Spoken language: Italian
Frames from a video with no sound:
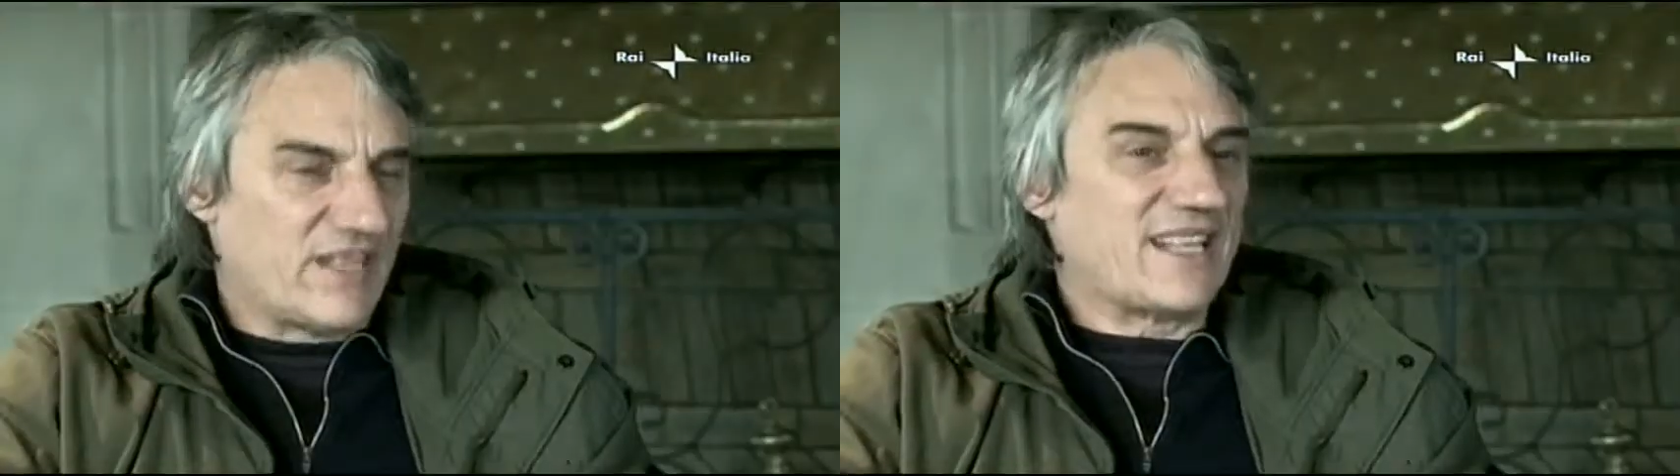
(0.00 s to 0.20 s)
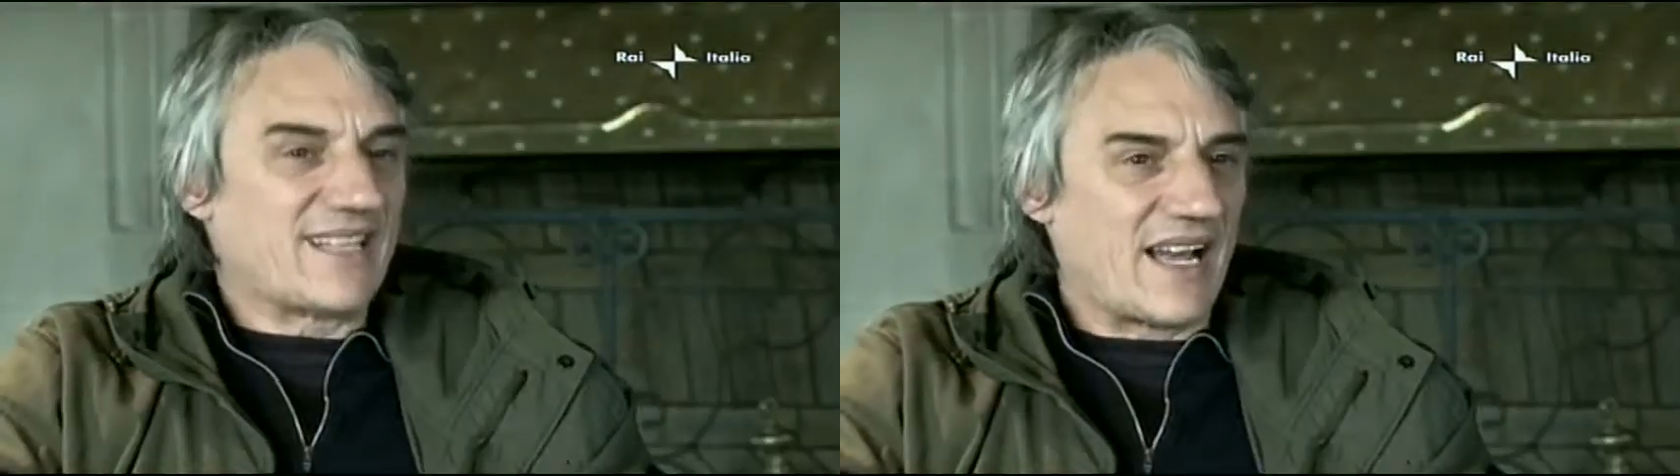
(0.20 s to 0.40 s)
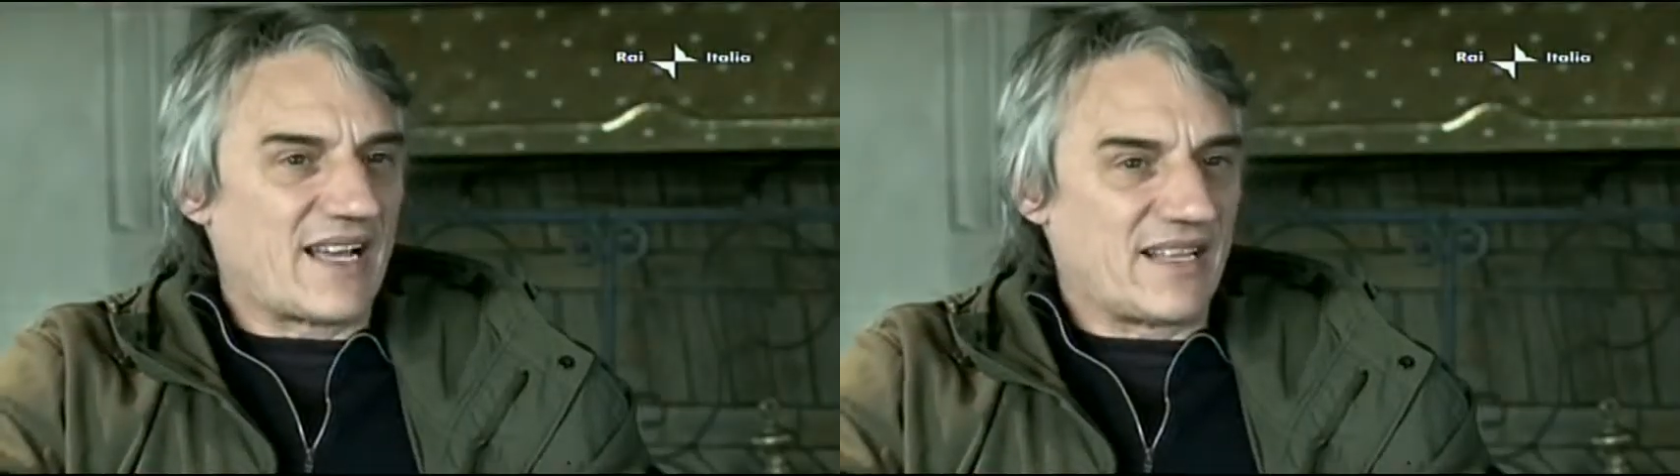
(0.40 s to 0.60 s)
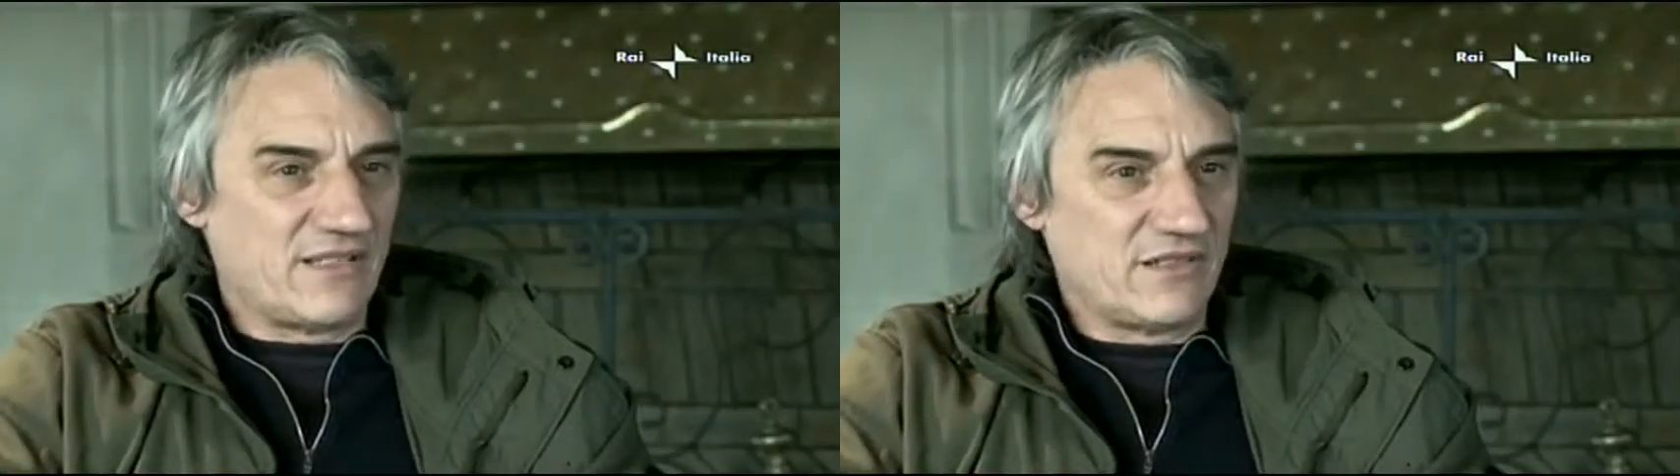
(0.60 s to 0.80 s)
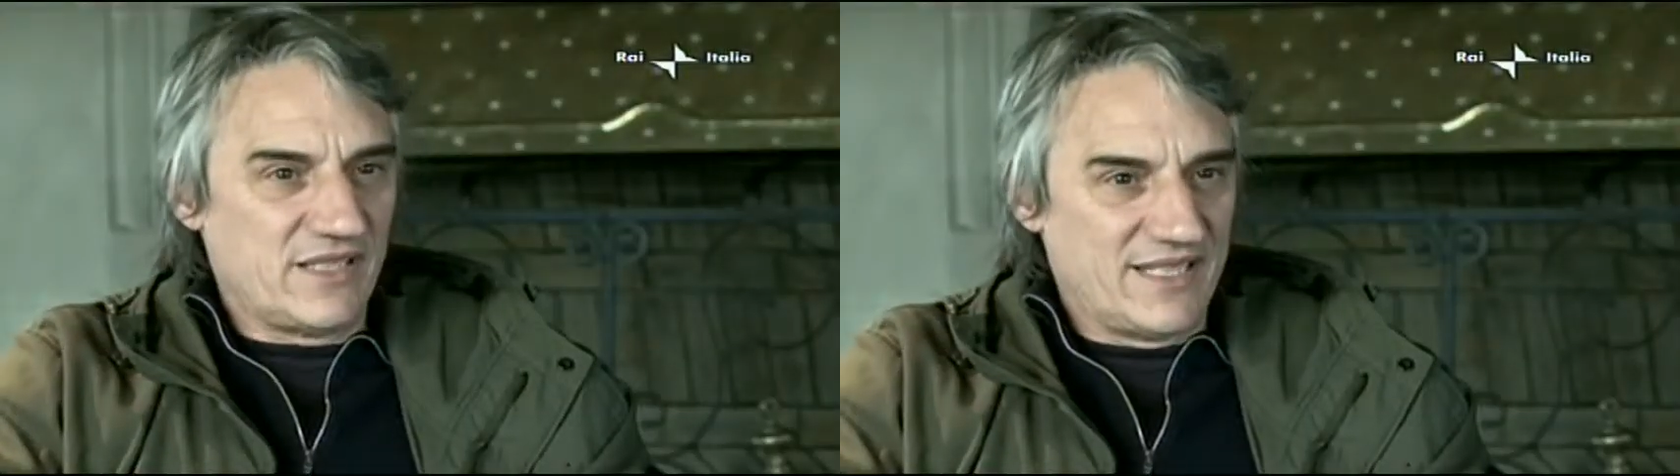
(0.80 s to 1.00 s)
la verità è
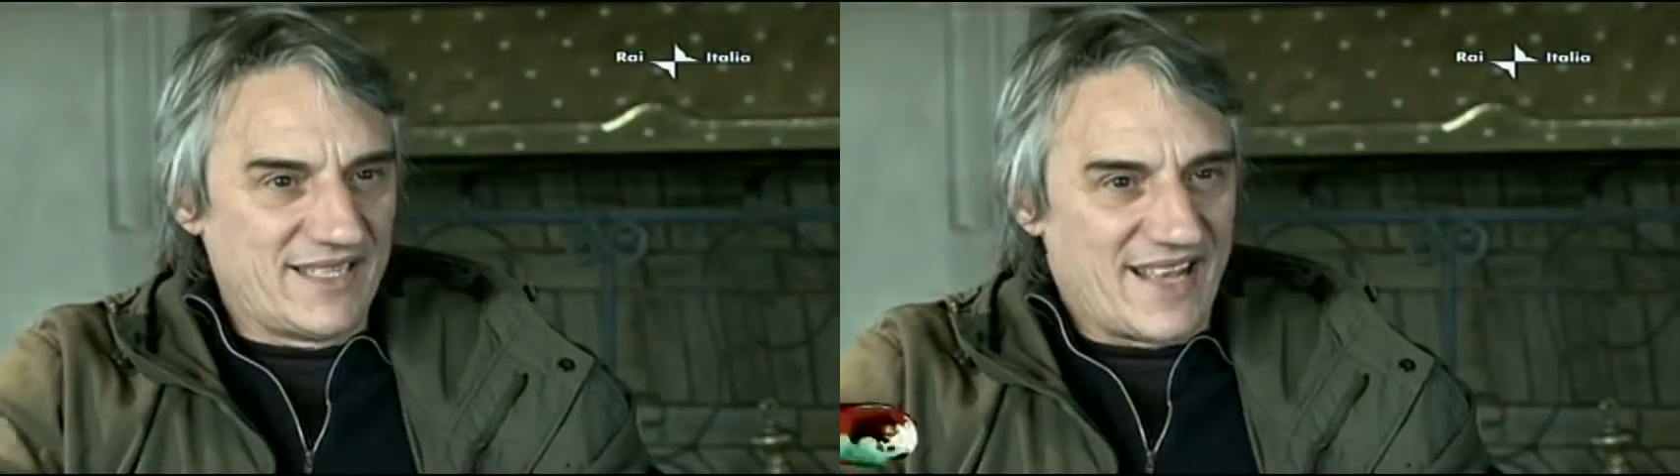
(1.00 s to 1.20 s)
che in